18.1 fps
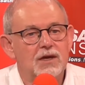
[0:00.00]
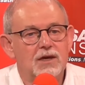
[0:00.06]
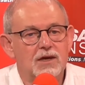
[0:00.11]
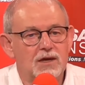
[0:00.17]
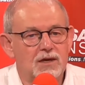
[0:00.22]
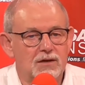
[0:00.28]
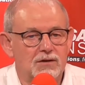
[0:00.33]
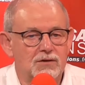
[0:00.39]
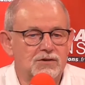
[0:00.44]

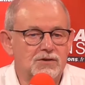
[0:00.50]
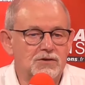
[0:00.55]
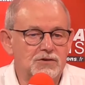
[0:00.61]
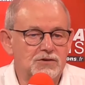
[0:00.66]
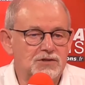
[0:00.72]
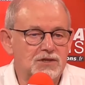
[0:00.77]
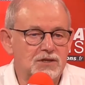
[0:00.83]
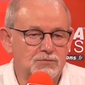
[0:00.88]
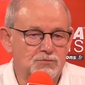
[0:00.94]
Et
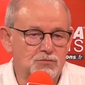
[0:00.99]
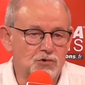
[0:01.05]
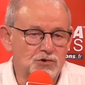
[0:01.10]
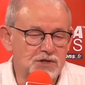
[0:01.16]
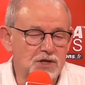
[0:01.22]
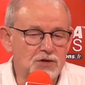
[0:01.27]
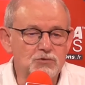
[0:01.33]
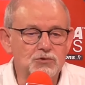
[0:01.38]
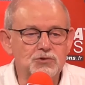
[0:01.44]
euh,
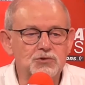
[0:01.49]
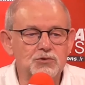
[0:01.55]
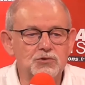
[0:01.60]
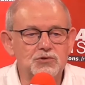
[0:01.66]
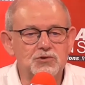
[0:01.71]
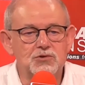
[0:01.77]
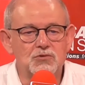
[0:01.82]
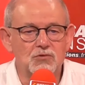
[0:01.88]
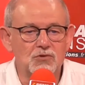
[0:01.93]
pour sa
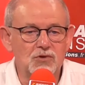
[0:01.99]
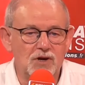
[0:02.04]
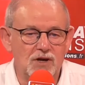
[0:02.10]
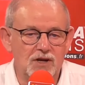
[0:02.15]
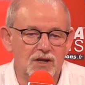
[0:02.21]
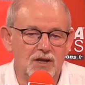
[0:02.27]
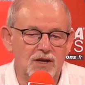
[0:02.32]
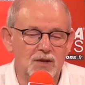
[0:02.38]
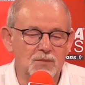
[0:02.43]
construction,
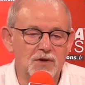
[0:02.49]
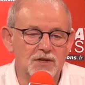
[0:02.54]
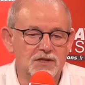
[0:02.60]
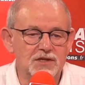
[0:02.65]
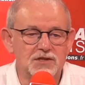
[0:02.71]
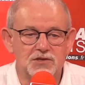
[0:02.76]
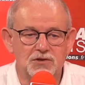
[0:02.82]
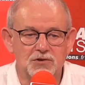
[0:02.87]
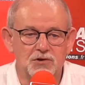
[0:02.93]
les,
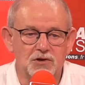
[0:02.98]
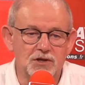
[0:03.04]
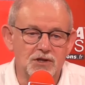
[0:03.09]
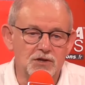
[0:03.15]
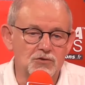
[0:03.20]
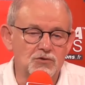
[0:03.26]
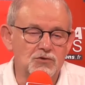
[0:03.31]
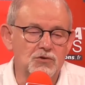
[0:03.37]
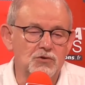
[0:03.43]
bâtisseurs
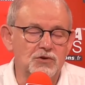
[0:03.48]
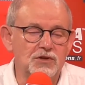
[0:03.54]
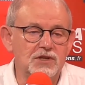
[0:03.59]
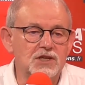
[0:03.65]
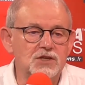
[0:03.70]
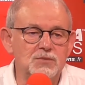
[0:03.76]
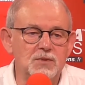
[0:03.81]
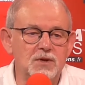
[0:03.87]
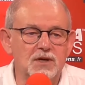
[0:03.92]
étaient encore
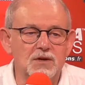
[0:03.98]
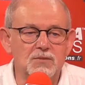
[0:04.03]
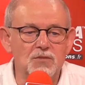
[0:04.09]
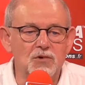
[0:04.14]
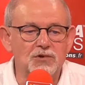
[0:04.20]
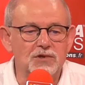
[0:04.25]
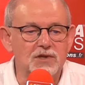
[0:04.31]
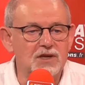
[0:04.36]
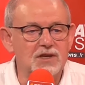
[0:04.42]

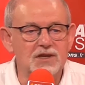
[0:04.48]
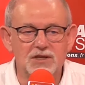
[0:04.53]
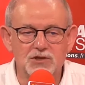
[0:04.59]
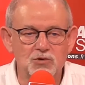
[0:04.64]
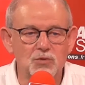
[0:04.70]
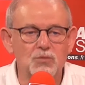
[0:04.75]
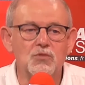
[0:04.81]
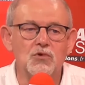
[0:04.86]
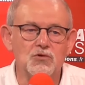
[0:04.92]
inexpérimentés,
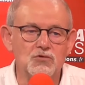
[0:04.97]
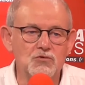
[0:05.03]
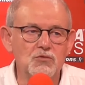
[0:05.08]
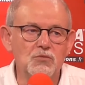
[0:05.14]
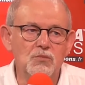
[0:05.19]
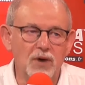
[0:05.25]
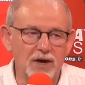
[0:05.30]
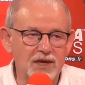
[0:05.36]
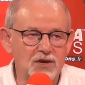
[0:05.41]
ils ont
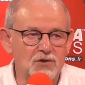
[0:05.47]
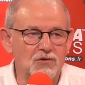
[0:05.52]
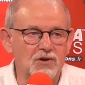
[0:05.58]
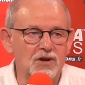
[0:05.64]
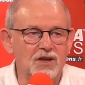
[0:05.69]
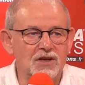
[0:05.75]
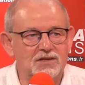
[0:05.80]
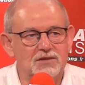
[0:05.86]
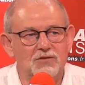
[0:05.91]
beaucoup
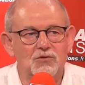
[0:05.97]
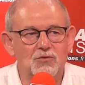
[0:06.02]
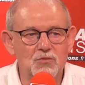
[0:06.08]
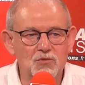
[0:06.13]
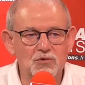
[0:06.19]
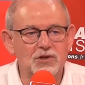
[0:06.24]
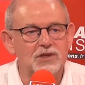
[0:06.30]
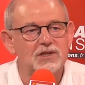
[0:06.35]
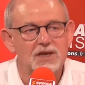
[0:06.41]
bricolé. Le
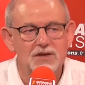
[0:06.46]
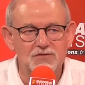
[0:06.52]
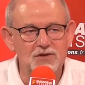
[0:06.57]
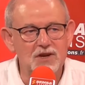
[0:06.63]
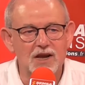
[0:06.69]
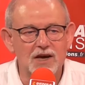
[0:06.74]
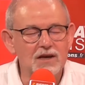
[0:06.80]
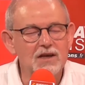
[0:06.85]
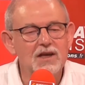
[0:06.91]
mot est très
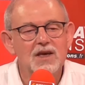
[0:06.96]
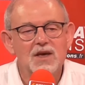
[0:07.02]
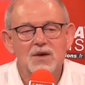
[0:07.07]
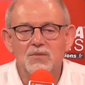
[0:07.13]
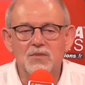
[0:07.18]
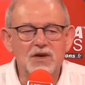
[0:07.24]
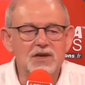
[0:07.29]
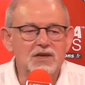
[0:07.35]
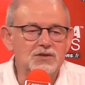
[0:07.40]
vilain,
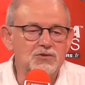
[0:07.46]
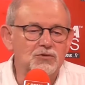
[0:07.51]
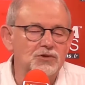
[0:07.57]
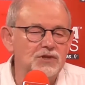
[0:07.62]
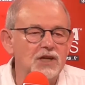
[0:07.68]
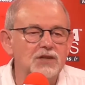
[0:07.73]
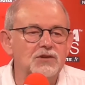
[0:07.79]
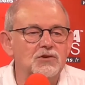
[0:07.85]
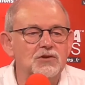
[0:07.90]
mais ils ont
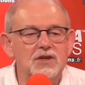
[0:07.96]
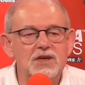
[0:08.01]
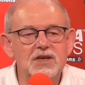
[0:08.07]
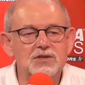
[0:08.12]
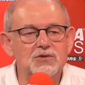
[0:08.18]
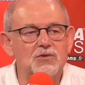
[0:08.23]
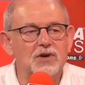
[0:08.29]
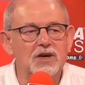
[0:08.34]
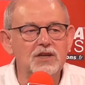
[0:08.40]
tâtonné,
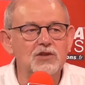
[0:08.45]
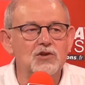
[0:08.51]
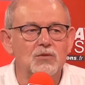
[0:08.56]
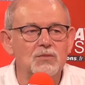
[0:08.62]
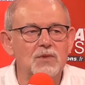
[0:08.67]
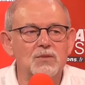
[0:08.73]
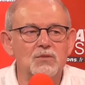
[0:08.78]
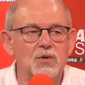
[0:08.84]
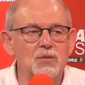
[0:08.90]
ils ont
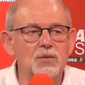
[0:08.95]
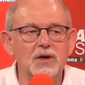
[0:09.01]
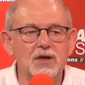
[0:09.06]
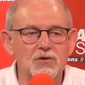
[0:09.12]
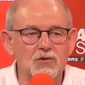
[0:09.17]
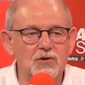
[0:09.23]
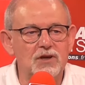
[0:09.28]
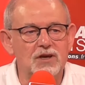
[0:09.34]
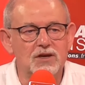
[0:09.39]
énormément
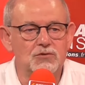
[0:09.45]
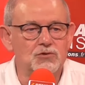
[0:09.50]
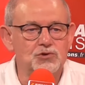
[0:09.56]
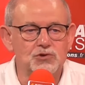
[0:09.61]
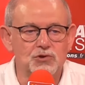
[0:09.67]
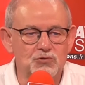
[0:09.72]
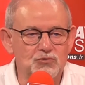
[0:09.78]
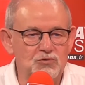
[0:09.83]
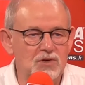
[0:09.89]
bricolé.
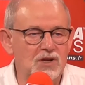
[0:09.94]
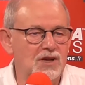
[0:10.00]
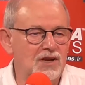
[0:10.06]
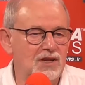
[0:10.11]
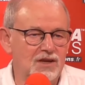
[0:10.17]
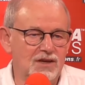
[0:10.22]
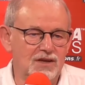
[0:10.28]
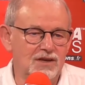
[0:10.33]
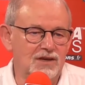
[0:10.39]
Aujourd'hui,
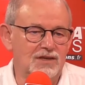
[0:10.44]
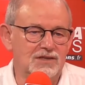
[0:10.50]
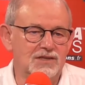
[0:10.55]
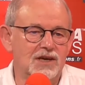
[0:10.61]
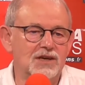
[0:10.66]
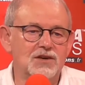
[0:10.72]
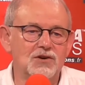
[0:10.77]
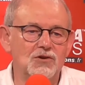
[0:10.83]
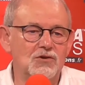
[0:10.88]

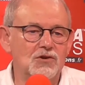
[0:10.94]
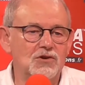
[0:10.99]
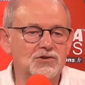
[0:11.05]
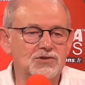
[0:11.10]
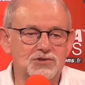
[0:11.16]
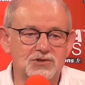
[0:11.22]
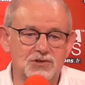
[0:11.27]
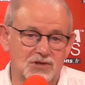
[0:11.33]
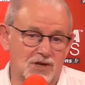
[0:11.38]
les
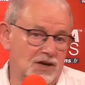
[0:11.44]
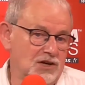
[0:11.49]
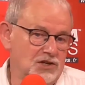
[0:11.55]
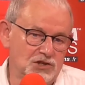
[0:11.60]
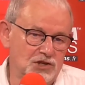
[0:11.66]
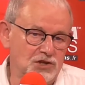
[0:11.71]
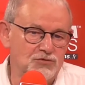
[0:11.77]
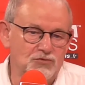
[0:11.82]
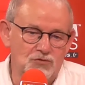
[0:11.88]
archéologues
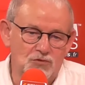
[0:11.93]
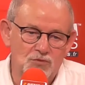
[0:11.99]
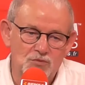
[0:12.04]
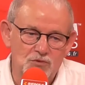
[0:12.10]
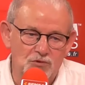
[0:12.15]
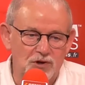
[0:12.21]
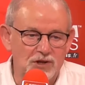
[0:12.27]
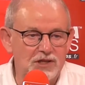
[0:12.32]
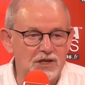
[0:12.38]
s'arrachent les cheveux, on
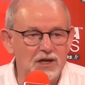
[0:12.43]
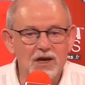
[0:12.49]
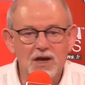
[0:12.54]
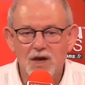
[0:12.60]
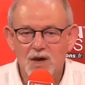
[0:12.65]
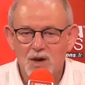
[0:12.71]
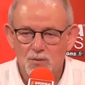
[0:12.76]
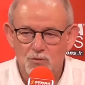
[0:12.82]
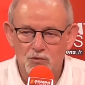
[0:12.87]
pourrait dire,
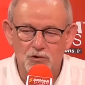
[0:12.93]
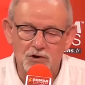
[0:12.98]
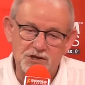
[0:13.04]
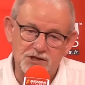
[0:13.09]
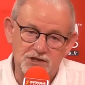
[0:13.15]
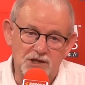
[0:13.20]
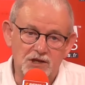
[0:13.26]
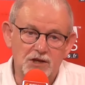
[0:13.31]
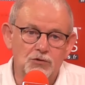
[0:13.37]
pour
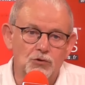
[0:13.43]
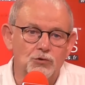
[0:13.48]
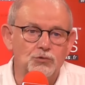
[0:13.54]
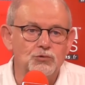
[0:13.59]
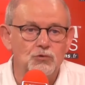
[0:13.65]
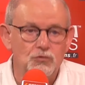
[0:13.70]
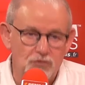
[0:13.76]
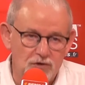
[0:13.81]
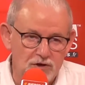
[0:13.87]
essayer de
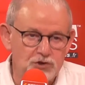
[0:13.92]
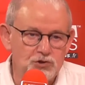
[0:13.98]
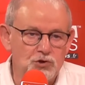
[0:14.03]
retrouver le